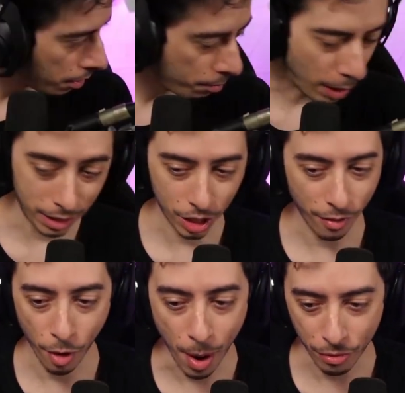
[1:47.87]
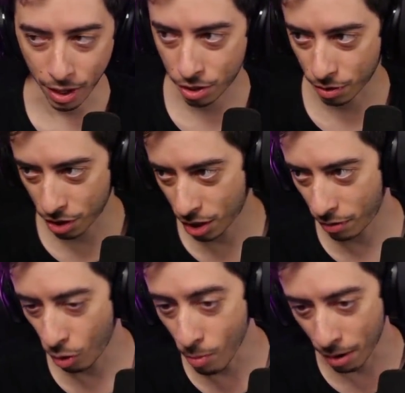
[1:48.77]
Pode se escrever uma vez. Se você
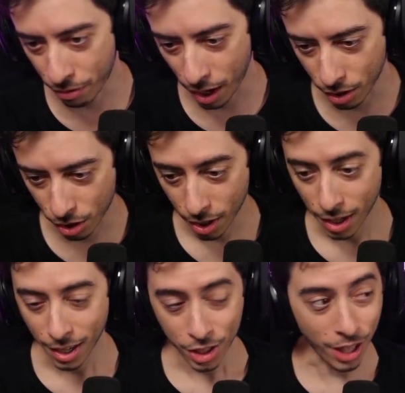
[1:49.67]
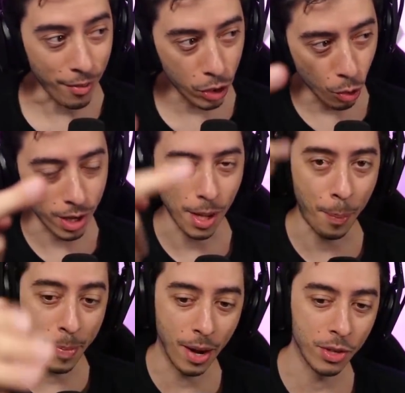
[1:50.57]
escreveu uma vez, escreve duas. A
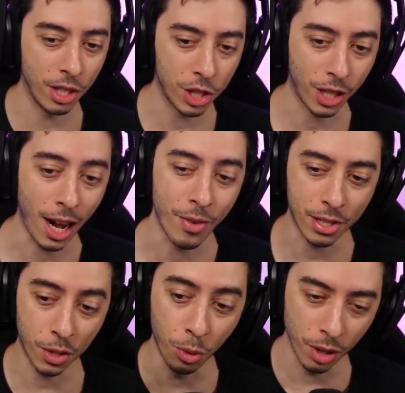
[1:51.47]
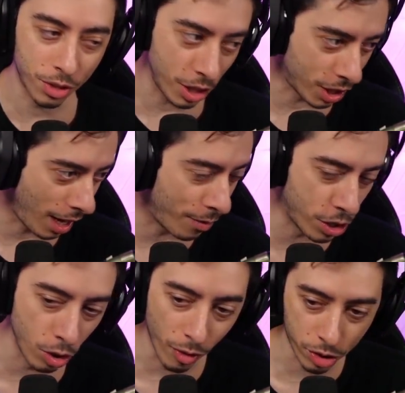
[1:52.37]
primeira você escreve, a segunda você escreve
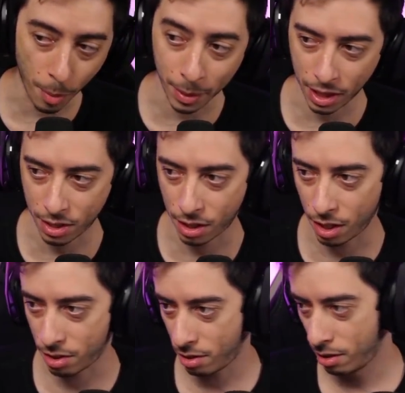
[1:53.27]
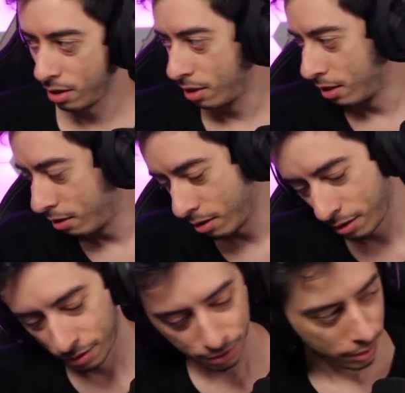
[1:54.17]
de novo só pra ter certeza.
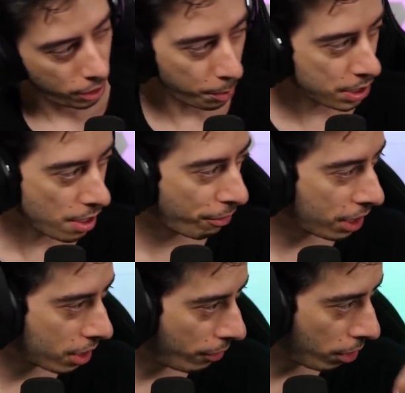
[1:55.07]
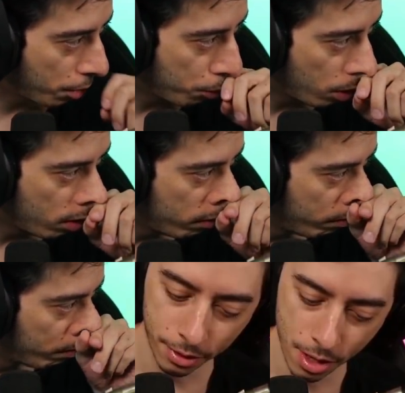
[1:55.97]
Não precisa ficar escrevendo o tempo todo.
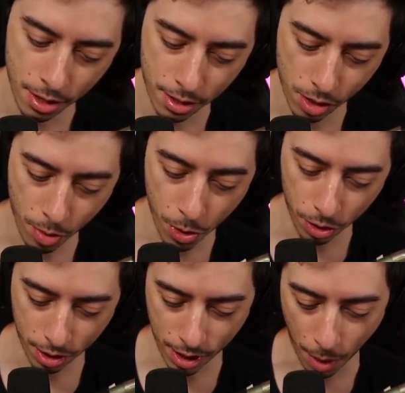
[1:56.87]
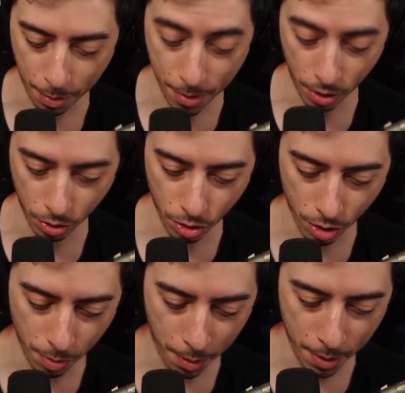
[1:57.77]
Cinco minutos e sai o primeiro,
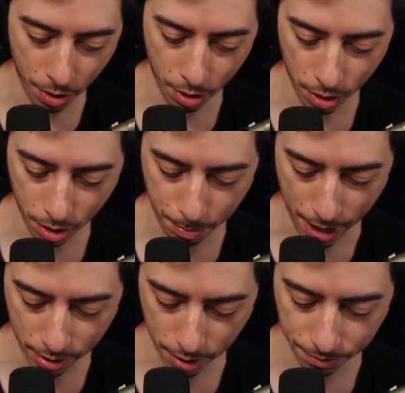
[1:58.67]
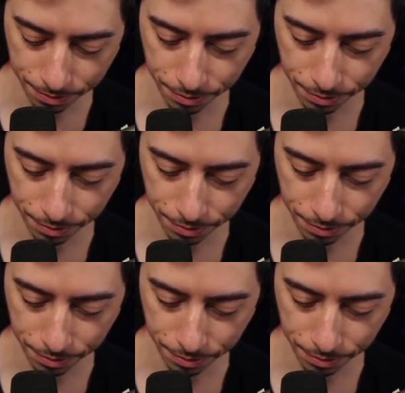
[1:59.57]
o primeiro passe.